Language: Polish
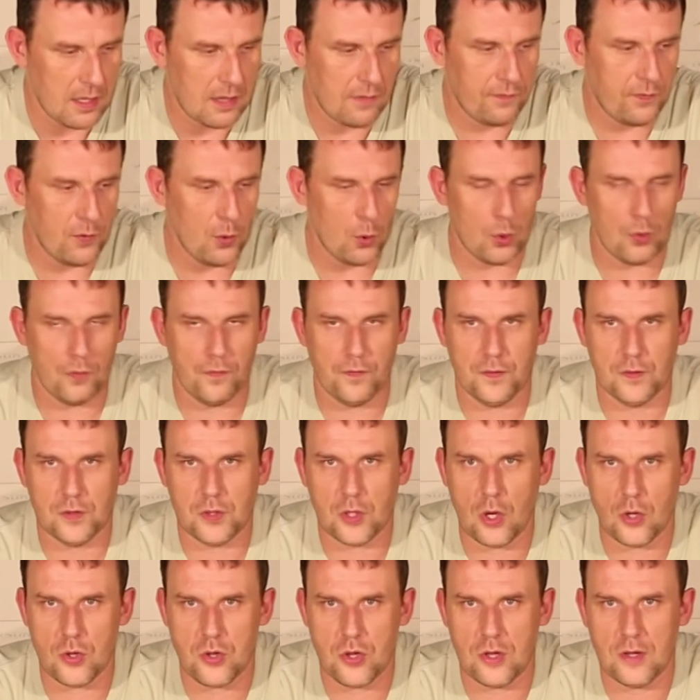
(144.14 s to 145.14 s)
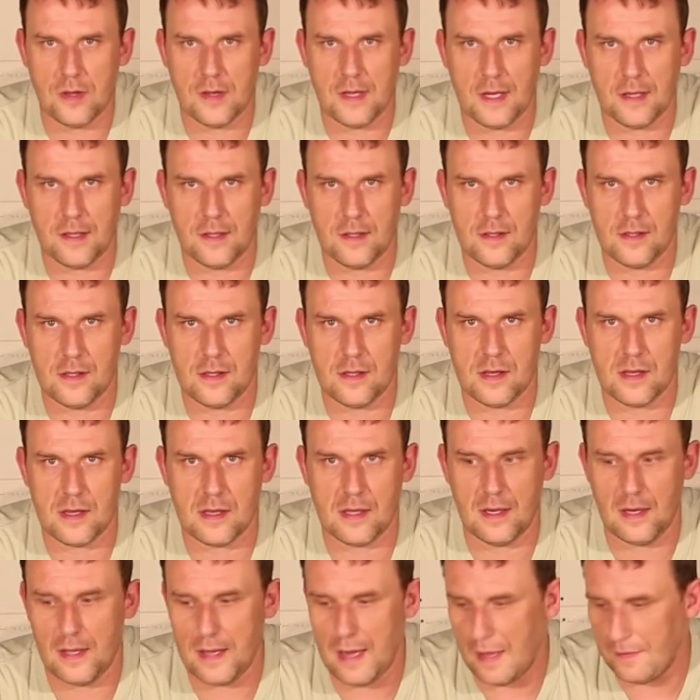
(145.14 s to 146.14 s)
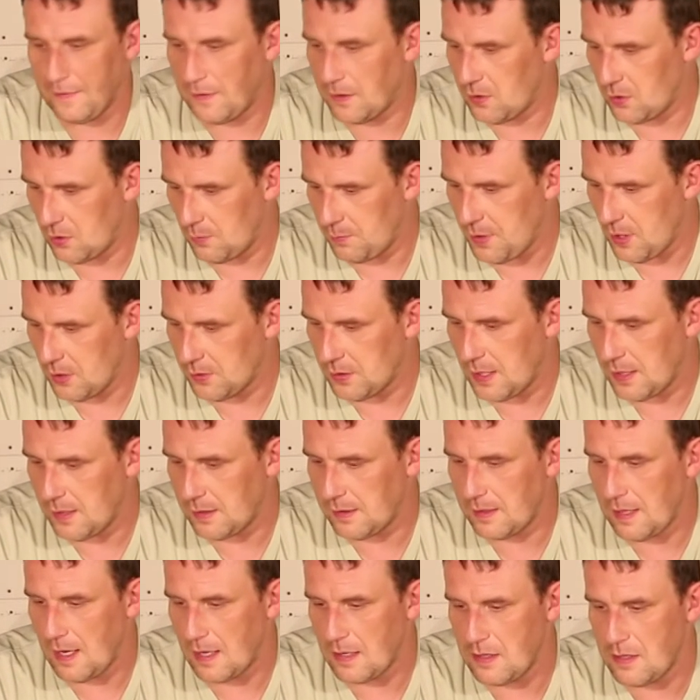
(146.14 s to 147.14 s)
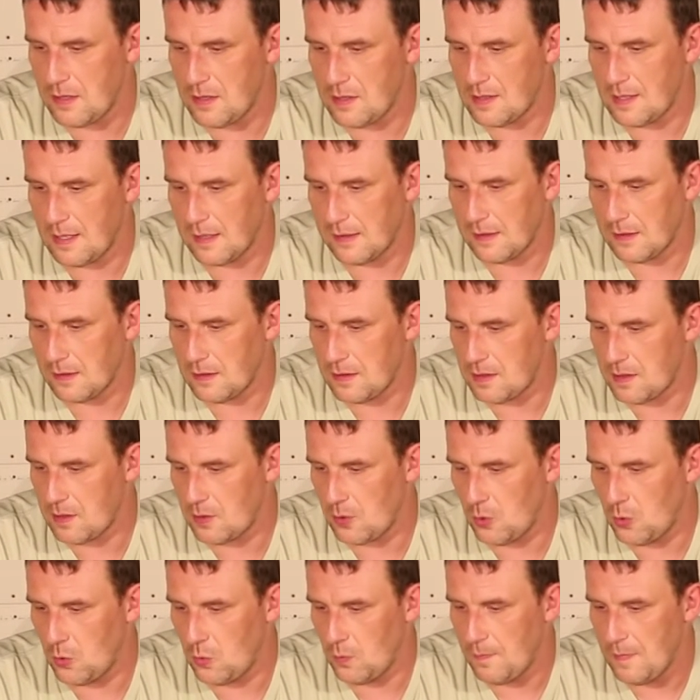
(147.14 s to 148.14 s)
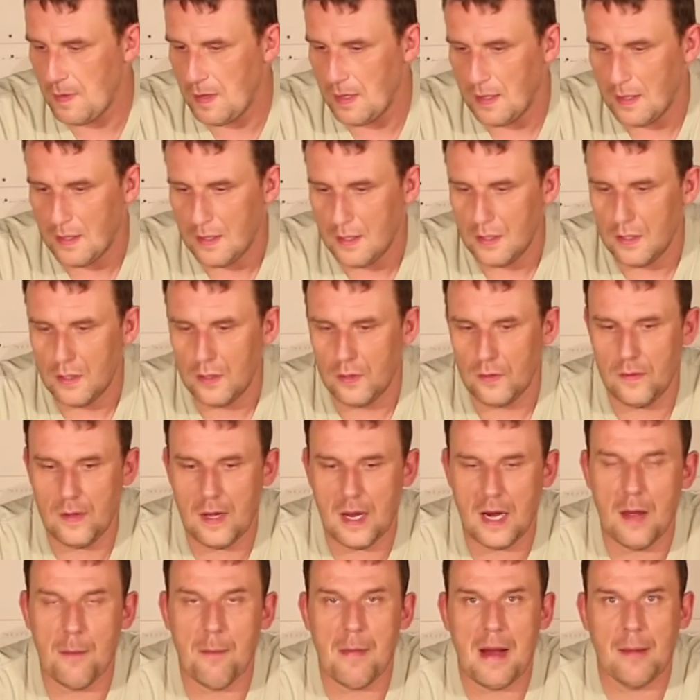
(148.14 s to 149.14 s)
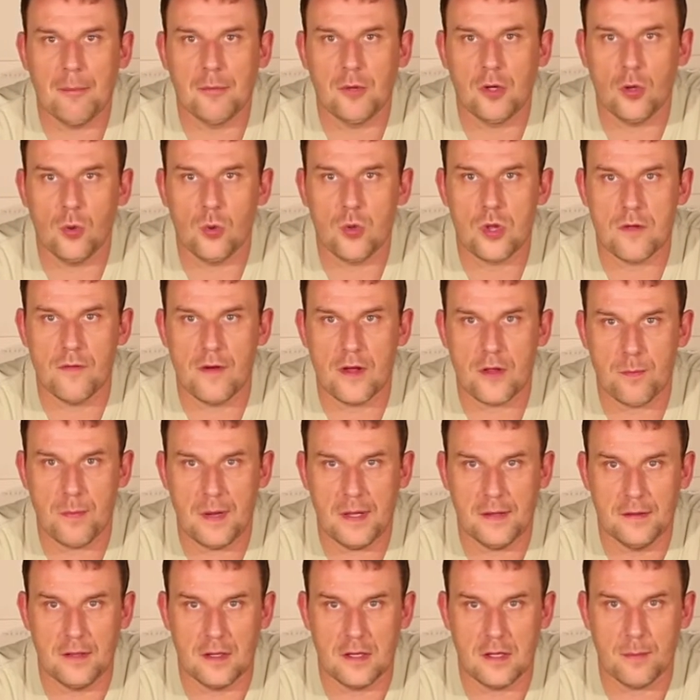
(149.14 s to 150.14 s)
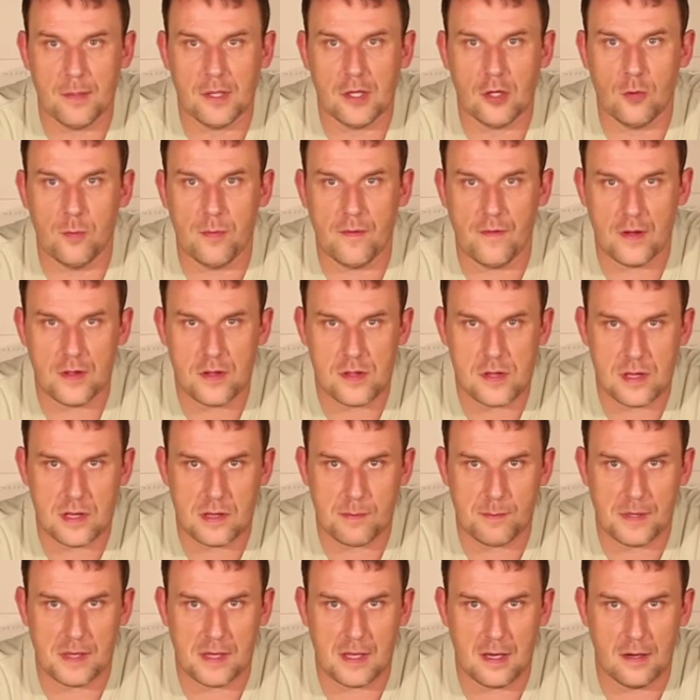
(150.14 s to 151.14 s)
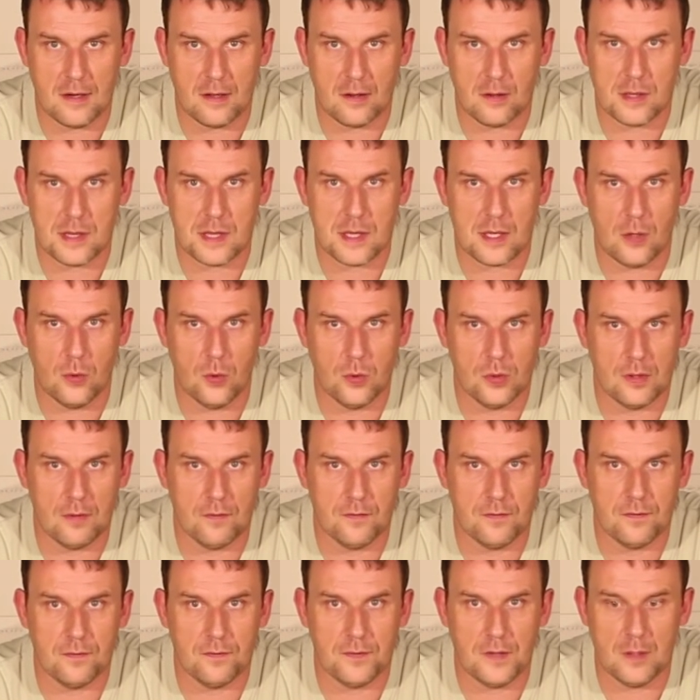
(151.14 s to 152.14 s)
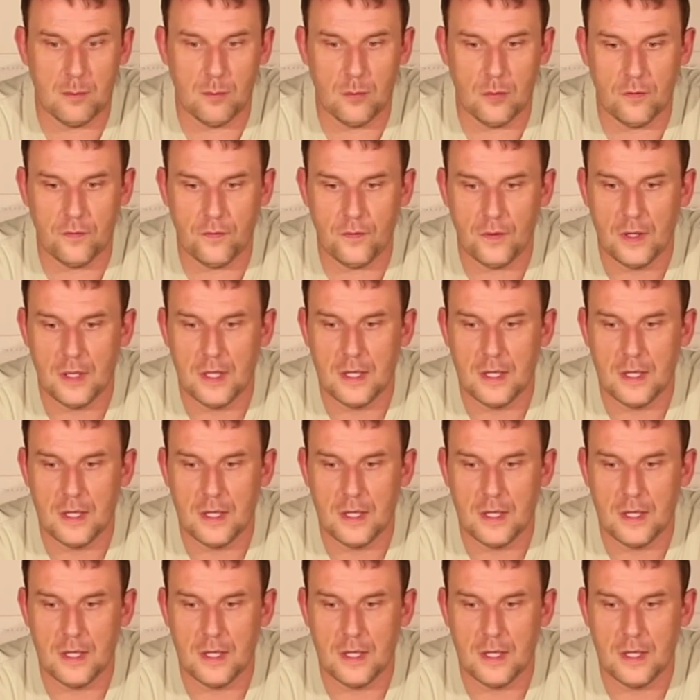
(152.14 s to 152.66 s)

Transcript: z wiórów, trocin takich sklejanych robione, tanizna, taki stół. No ale mam to, używać będę. Nie będę kupować specjalnego stołu do filmów.